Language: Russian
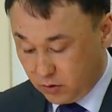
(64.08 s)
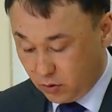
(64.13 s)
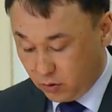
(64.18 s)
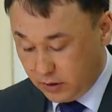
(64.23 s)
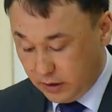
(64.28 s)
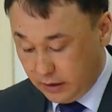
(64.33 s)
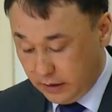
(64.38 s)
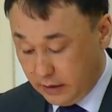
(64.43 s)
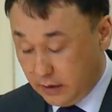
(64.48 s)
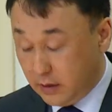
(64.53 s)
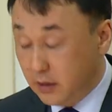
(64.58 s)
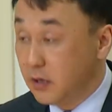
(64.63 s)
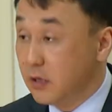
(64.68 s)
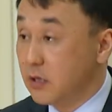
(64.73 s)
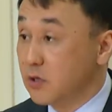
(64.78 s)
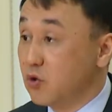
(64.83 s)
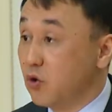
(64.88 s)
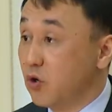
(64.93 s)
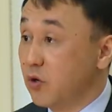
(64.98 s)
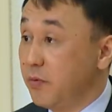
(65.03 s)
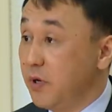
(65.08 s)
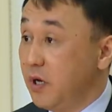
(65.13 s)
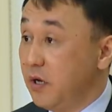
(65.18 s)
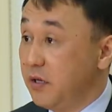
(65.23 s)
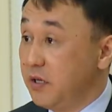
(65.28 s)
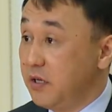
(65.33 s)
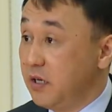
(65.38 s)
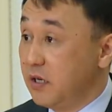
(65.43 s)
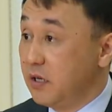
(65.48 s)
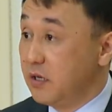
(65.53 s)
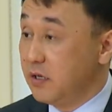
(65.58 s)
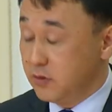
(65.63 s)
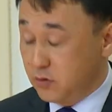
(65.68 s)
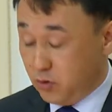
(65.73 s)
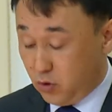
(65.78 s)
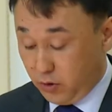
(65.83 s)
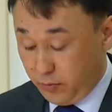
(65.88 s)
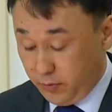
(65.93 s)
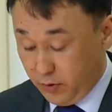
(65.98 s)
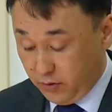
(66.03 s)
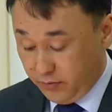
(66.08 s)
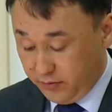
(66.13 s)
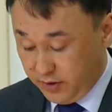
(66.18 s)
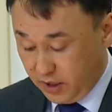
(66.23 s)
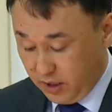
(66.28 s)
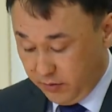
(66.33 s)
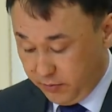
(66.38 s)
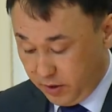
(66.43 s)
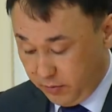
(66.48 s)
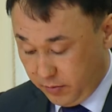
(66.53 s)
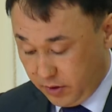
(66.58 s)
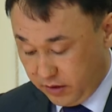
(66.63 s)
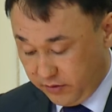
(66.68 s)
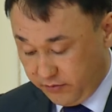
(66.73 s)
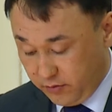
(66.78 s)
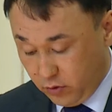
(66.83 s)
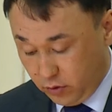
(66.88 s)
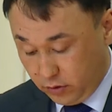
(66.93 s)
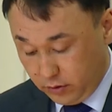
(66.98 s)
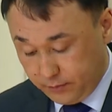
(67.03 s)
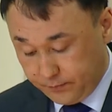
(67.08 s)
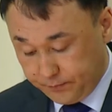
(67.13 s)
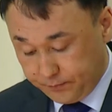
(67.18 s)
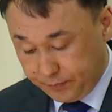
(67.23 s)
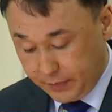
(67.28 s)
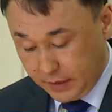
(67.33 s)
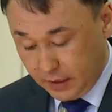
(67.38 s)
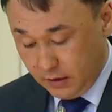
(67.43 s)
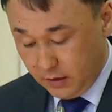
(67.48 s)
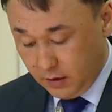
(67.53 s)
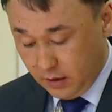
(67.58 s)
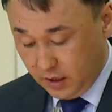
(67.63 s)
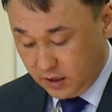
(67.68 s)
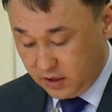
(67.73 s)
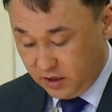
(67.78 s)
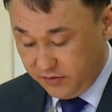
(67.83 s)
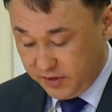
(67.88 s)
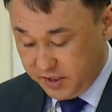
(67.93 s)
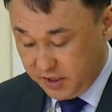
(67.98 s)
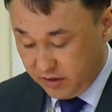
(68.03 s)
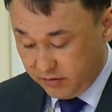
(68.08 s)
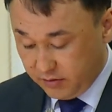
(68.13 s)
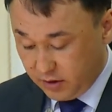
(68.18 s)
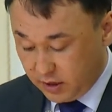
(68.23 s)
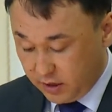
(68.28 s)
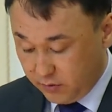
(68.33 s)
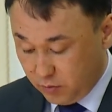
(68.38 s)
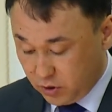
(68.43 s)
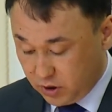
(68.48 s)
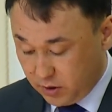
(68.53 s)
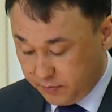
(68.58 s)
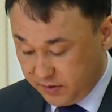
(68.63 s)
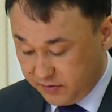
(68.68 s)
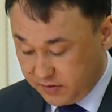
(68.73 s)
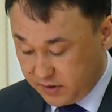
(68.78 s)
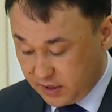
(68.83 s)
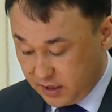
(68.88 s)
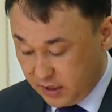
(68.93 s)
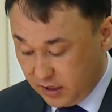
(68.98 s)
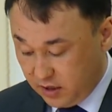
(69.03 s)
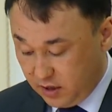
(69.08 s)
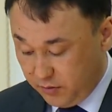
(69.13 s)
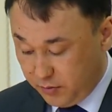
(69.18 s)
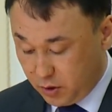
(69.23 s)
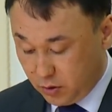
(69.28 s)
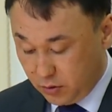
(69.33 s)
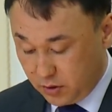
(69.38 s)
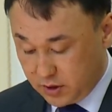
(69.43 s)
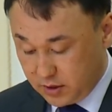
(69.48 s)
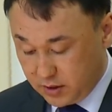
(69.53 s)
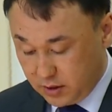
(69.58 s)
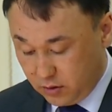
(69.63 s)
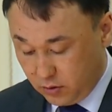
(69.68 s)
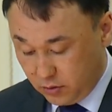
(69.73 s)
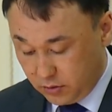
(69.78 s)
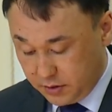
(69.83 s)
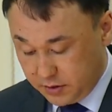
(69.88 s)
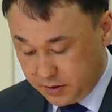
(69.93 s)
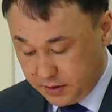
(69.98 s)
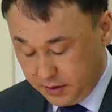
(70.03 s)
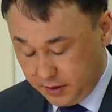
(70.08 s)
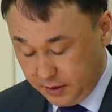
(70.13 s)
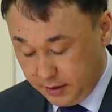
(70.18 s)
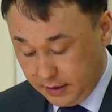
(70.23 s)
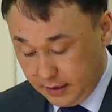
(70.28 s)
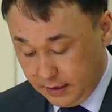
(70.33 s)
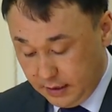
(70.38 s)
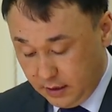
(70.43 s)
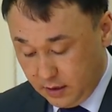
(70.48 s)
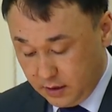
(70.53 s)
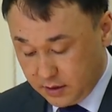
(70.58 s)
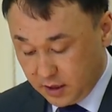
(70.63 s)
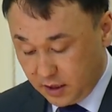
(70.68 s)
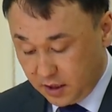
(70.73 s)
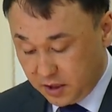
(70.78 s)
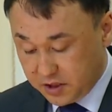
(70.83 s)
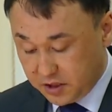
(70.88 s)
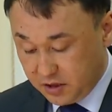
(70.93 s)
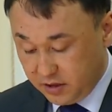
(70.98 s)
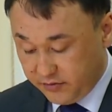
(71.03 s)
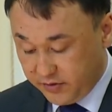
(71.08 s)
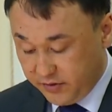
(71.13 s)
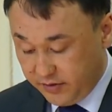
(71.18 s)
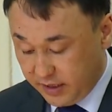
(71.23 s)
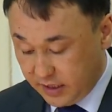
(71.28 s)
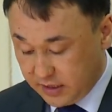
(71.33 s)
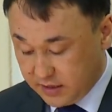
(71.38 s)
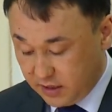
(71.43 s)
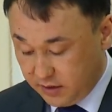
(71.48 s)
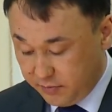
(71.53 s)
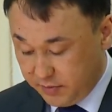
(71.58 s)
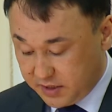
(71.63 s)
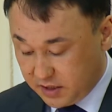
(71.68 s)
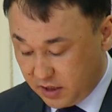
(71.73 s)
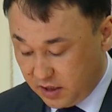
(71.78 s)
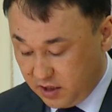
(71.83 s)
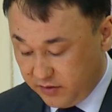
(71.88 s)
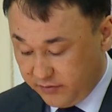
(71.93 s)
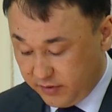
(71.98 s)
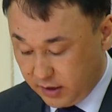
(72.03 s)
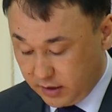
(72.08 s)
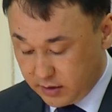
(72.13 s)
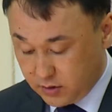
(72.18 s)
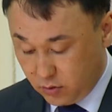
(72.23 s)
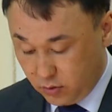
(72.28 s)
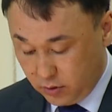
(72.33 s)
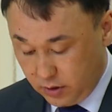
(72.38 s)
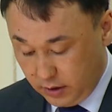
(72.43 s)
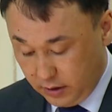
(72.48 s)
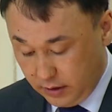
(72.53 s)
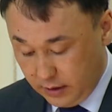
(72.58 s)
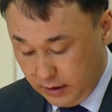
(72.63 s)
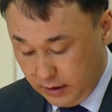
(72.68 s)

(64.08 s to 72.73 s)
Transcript: труда 40 миллионов тенге примерно в год. Активизирована работа по взысканию дебиторской задолженности. Сокращены в два раза административные расходы.